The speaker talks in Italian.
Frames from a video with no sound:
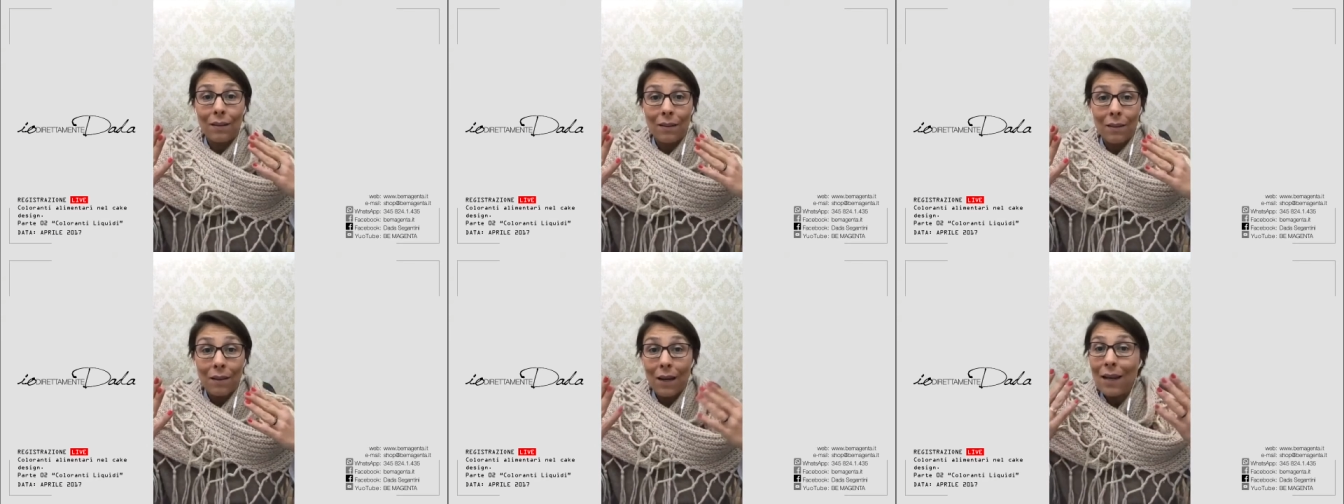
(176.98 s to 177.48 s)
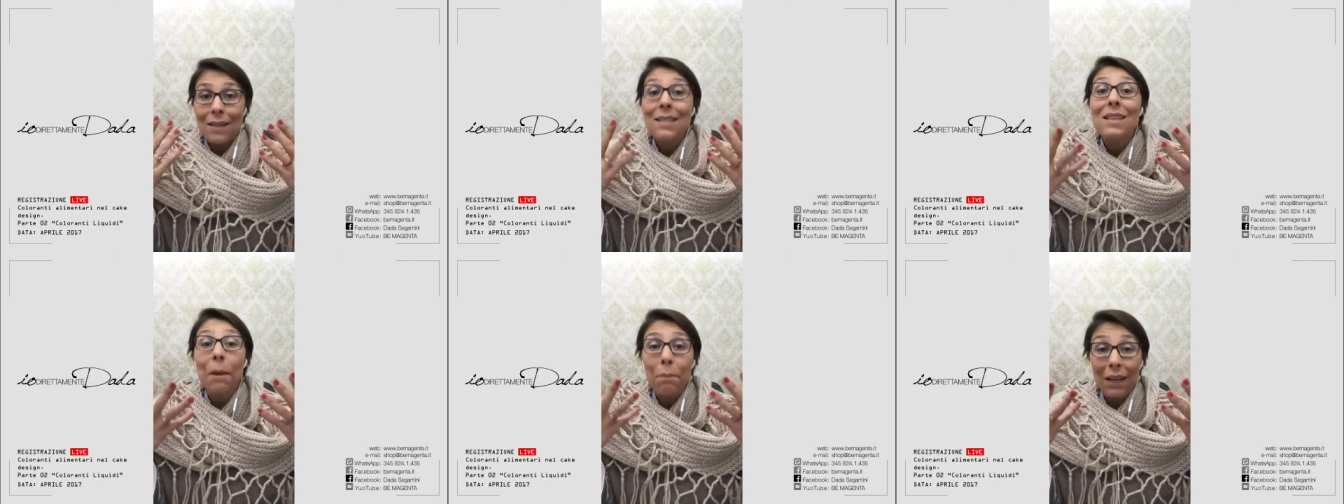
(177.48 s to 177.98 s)
eh, la
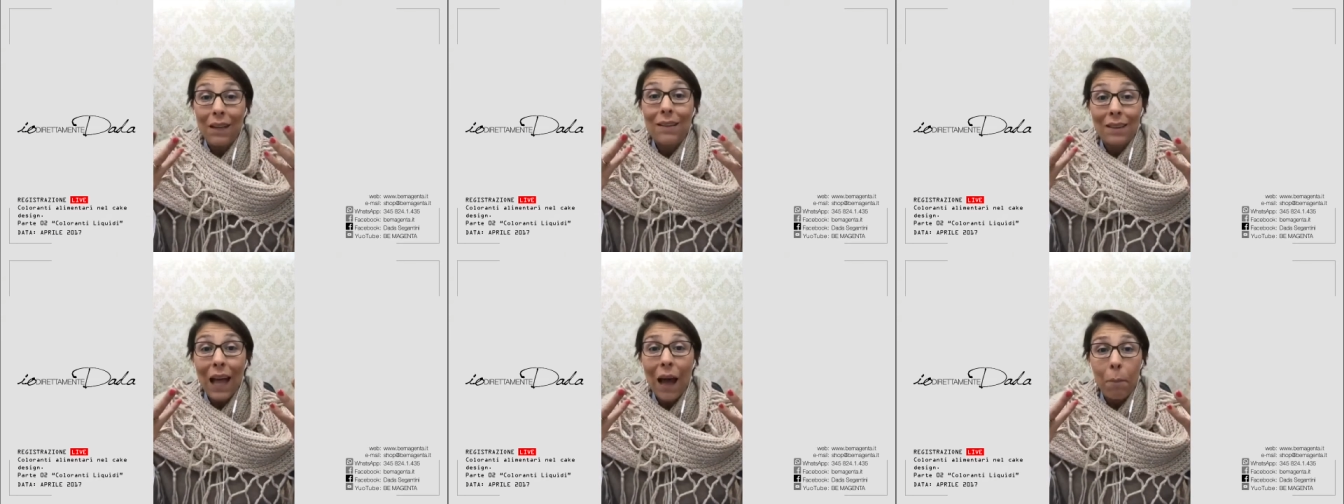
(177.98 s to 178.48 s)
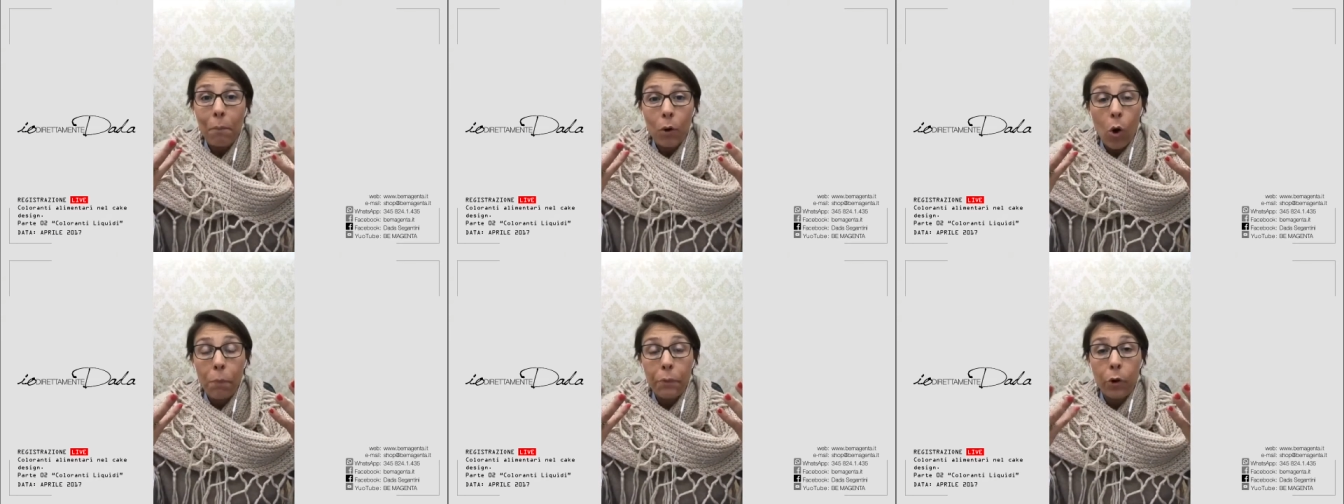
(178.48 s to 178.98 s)
stabilità
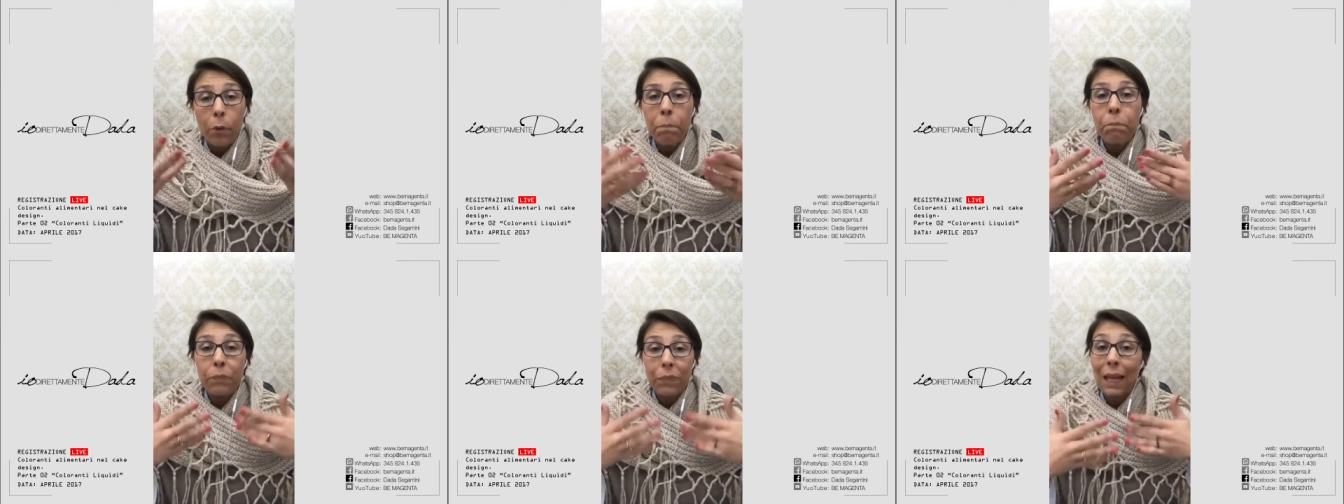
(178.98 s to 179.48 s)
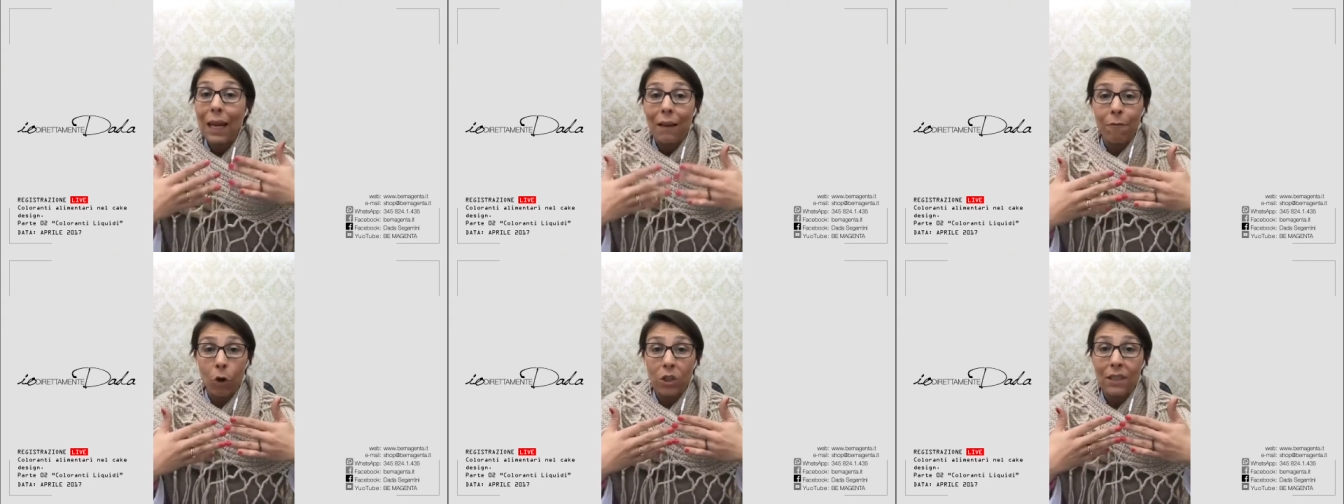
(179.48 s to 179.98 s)
proprio della
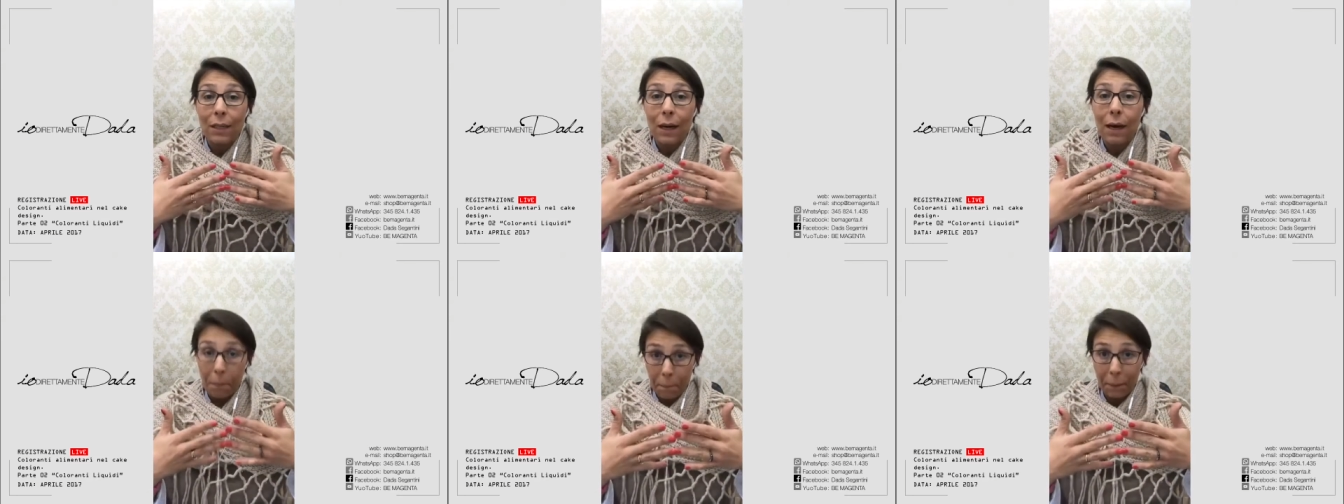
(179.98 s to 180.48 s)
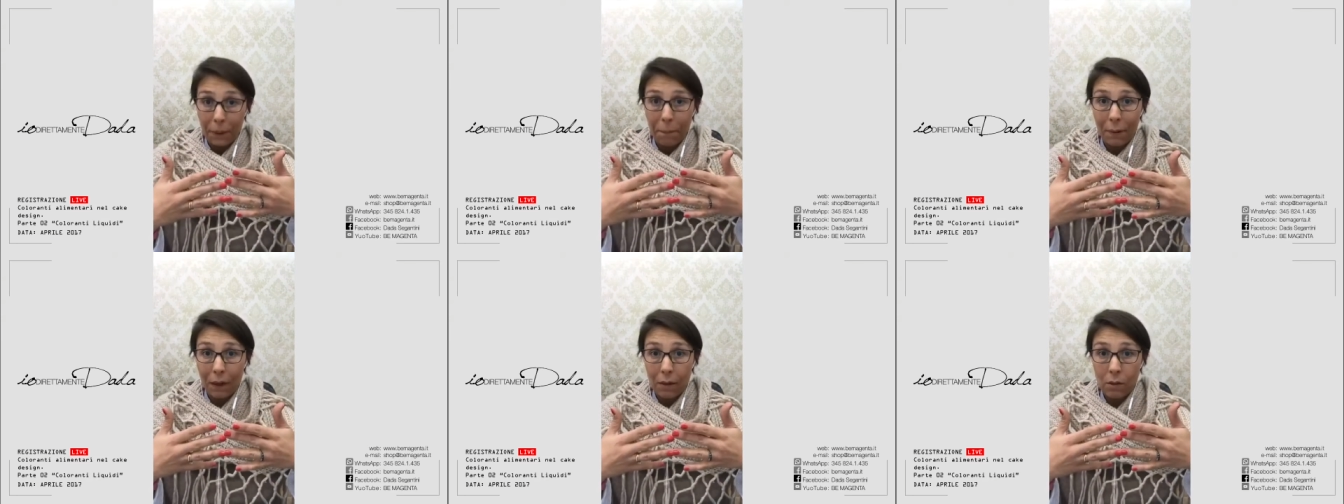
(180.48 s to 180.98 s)
vostra
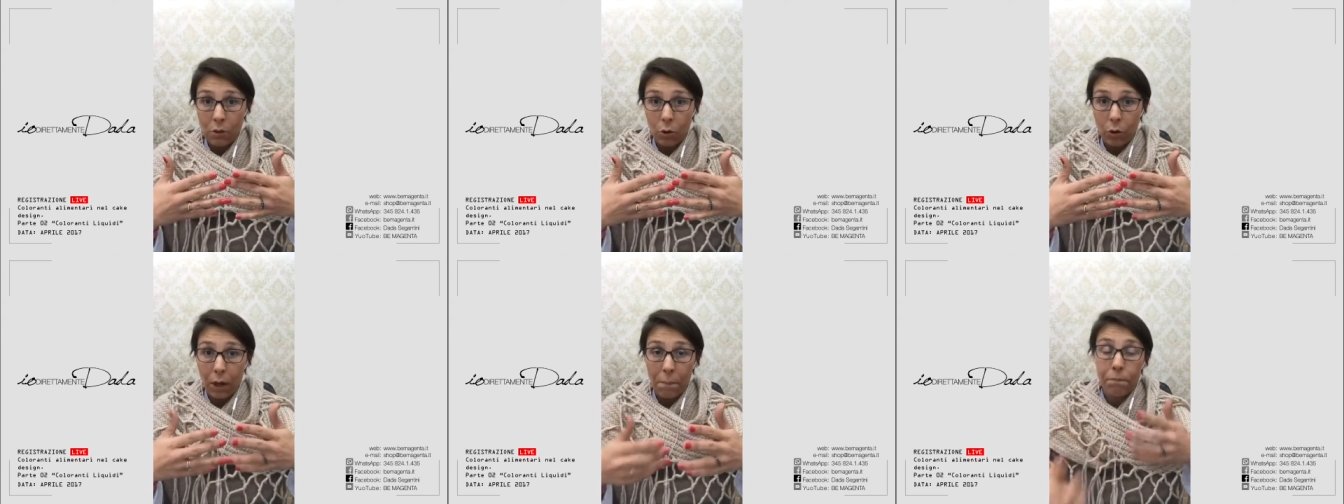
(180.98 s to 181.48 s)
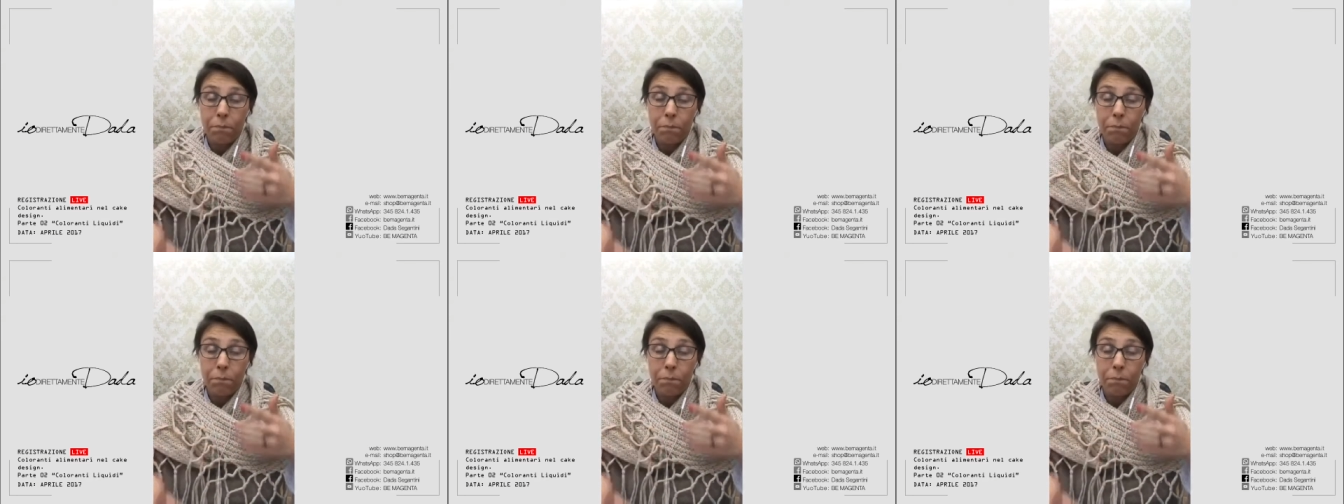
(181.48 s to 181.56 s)
preparazione.